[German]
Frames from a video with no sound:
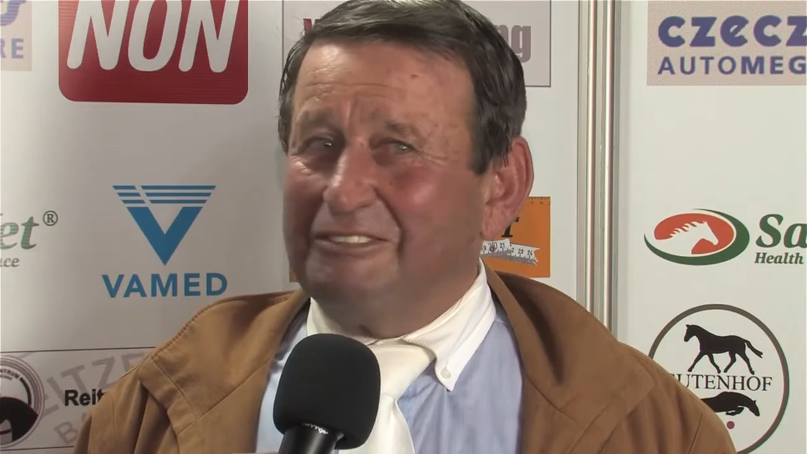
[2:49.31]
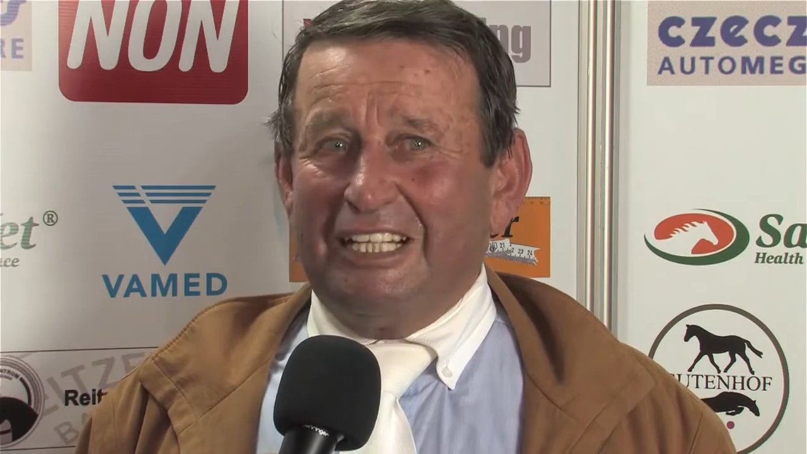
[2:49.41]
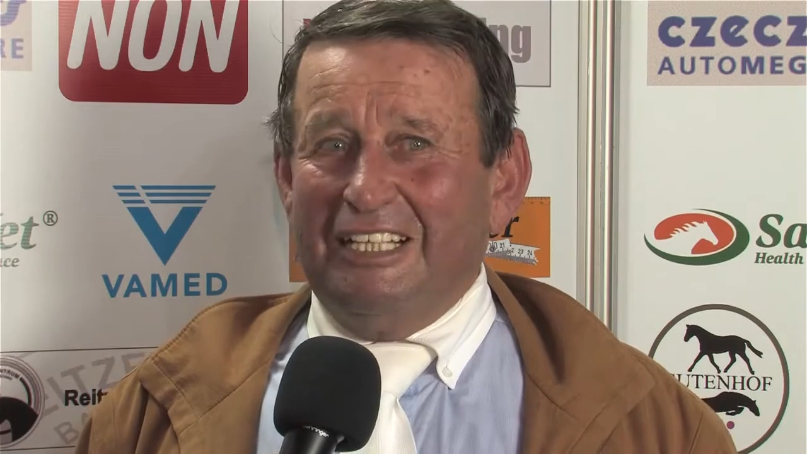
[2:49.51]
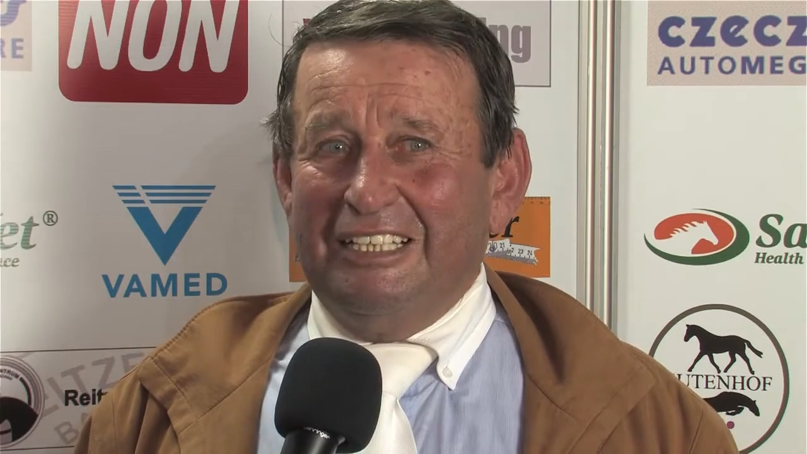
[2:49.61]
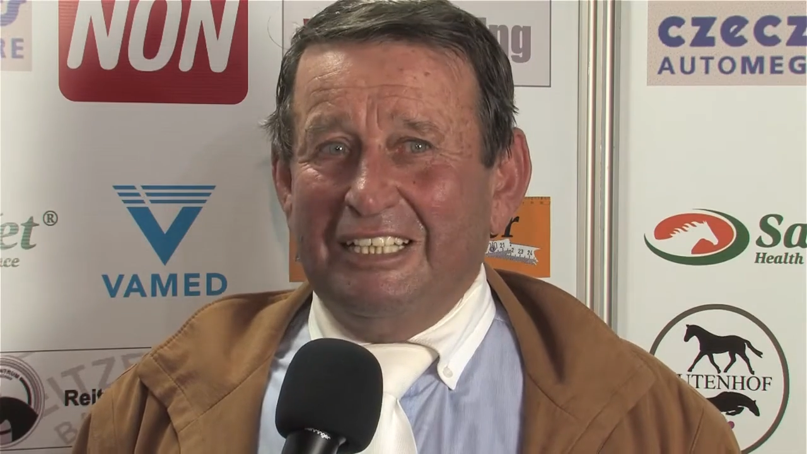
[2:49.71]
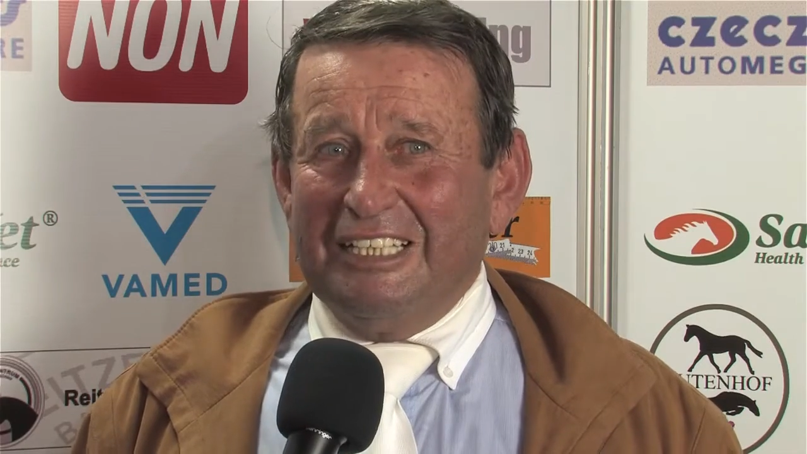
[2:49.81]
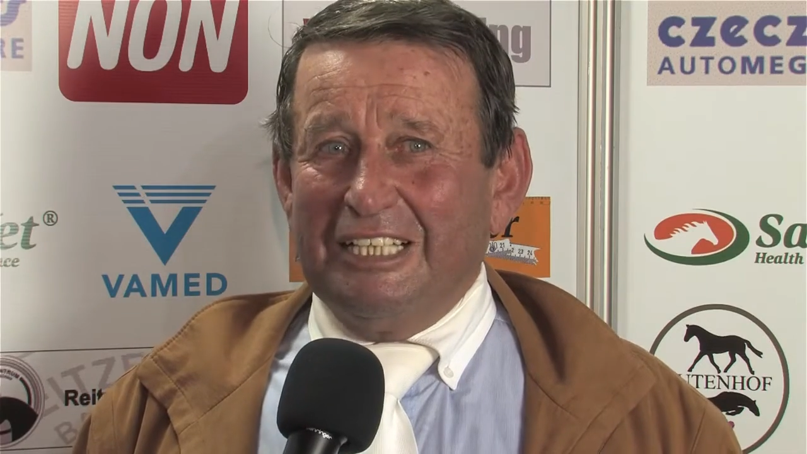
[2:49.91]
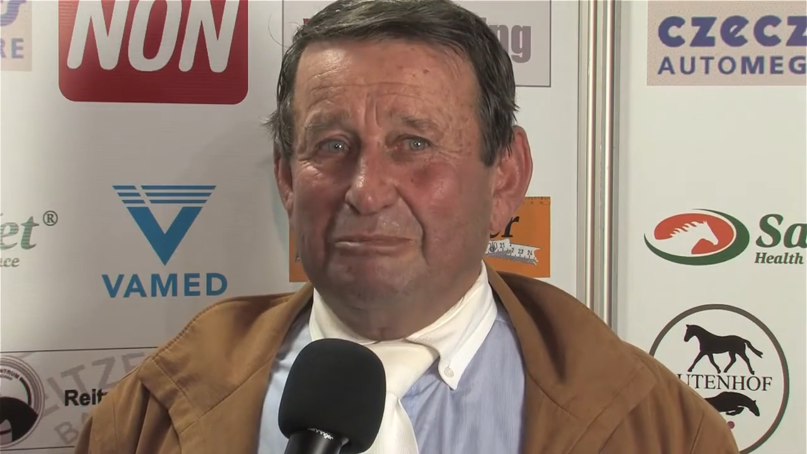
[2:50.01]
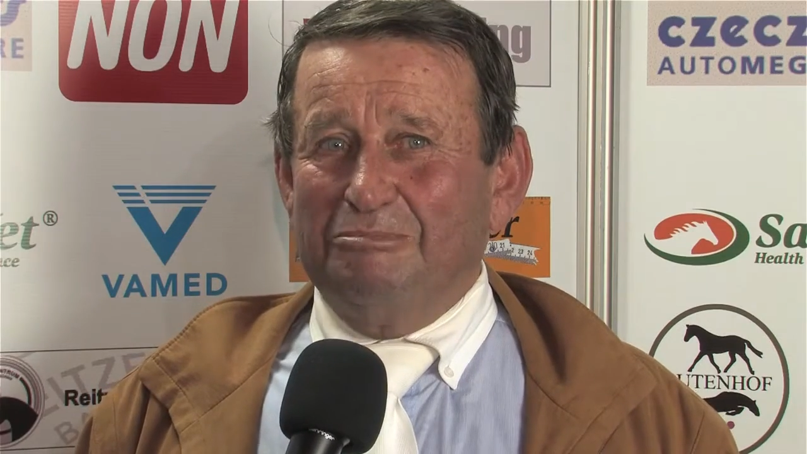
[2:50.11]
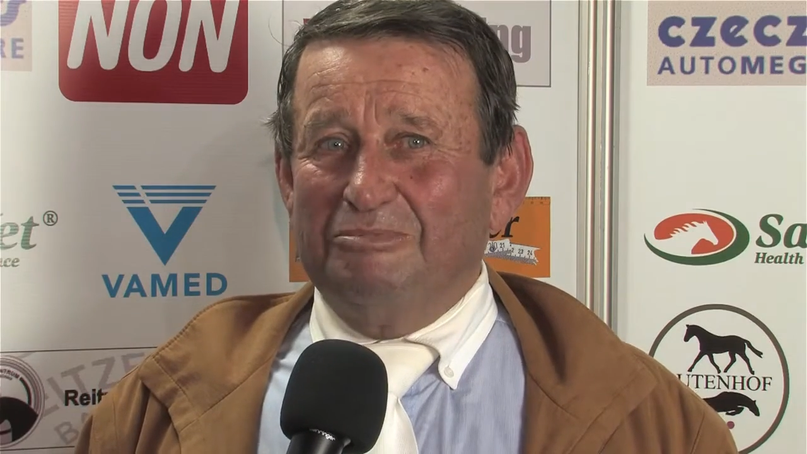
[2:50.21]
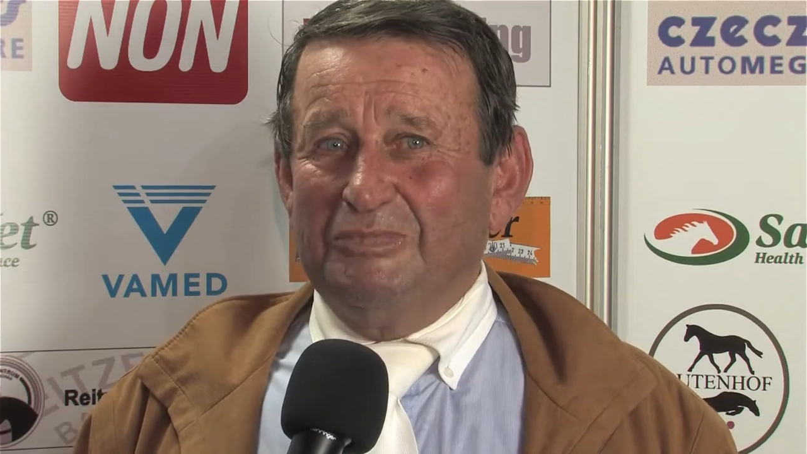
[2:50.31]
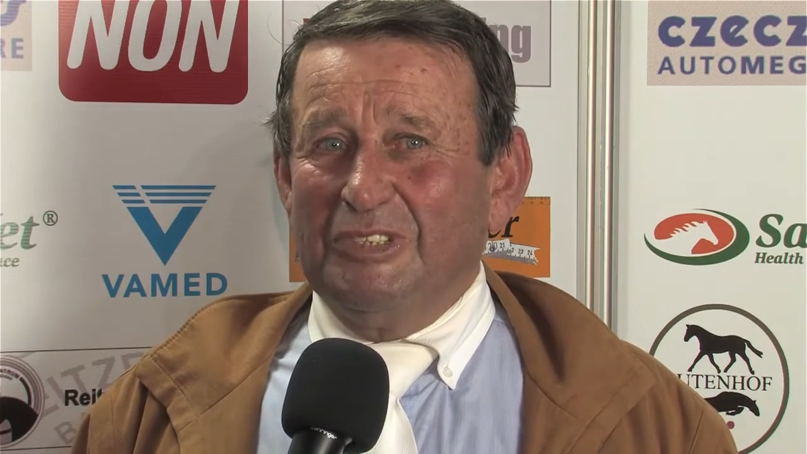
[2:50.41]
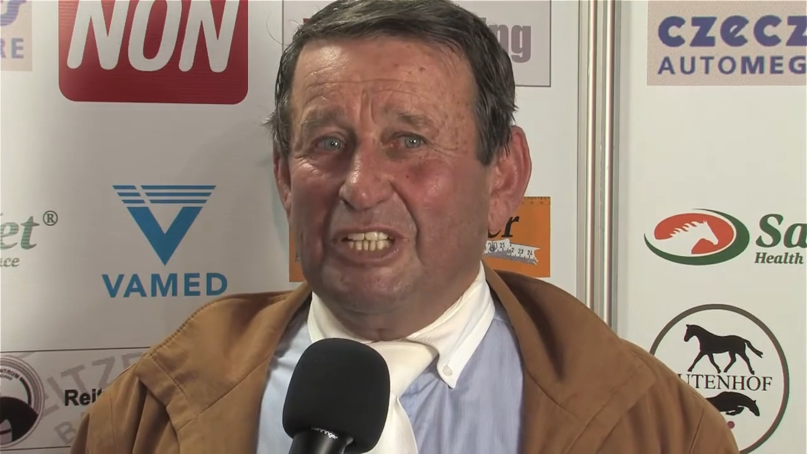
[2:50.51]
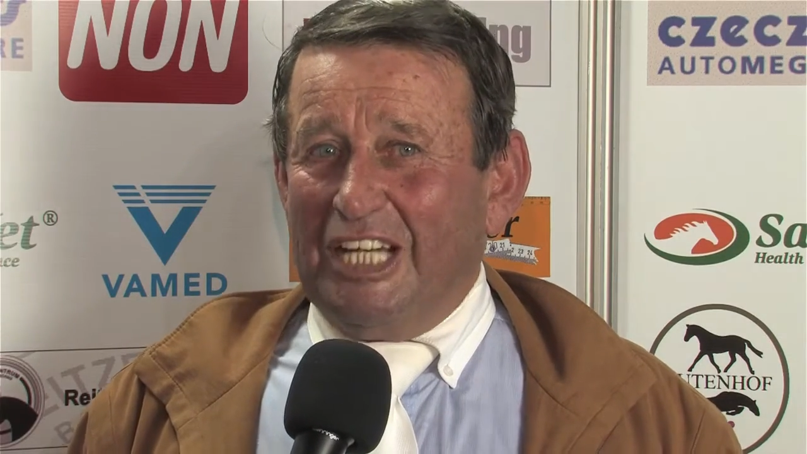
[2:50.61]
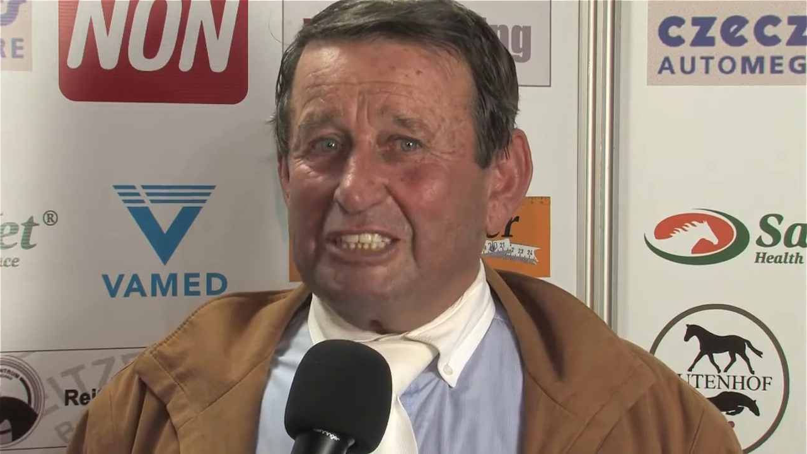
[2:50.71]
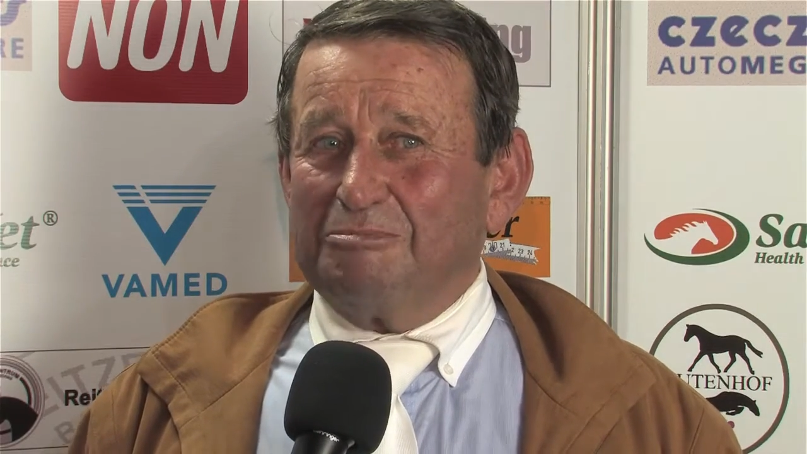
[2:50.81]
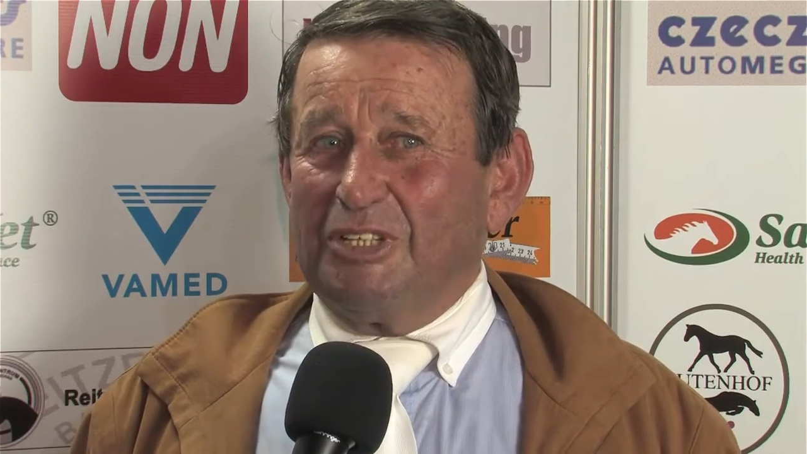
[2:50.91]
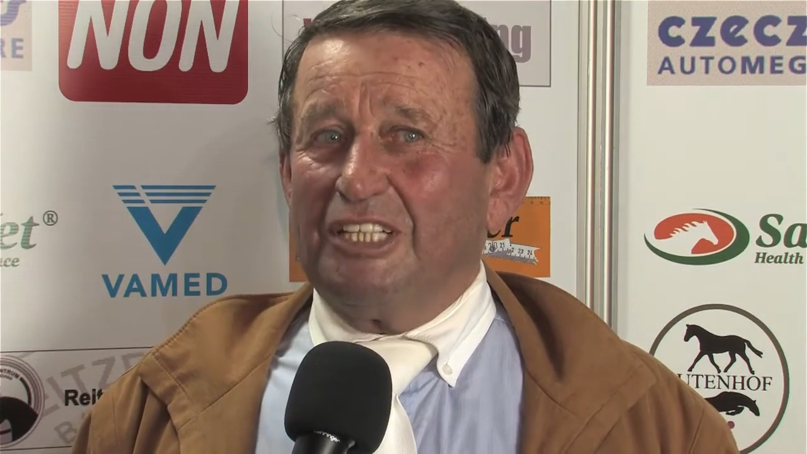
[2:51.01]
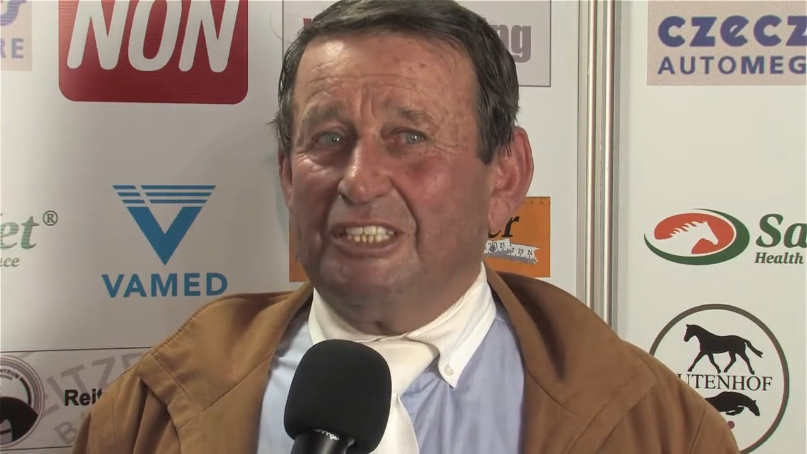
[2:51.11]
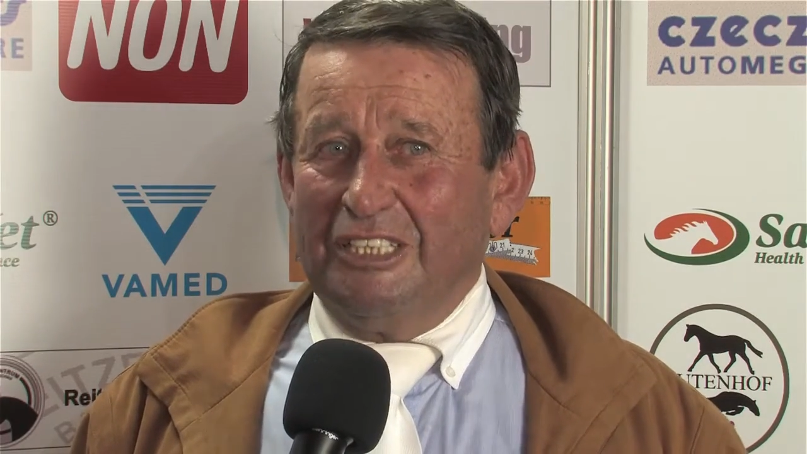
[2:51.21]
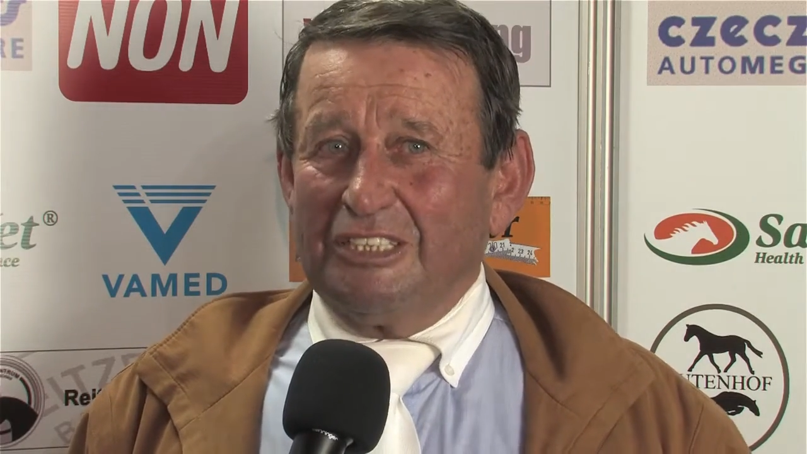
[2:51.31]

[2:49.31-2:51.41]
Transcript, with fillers: weil eben erstmal